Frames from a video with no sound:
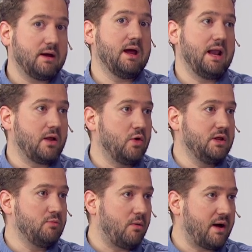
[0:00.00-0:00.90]
el
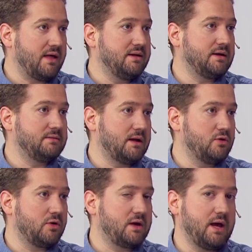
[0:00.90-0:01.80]
algoritmo va
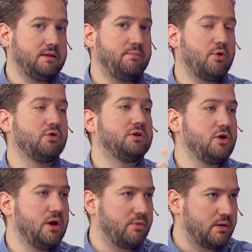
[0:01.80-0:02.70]
detectando qué tipo de
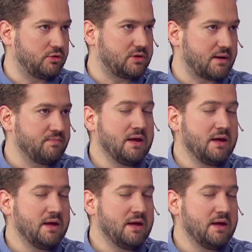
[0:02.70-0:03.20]
contenido le puede mostrar.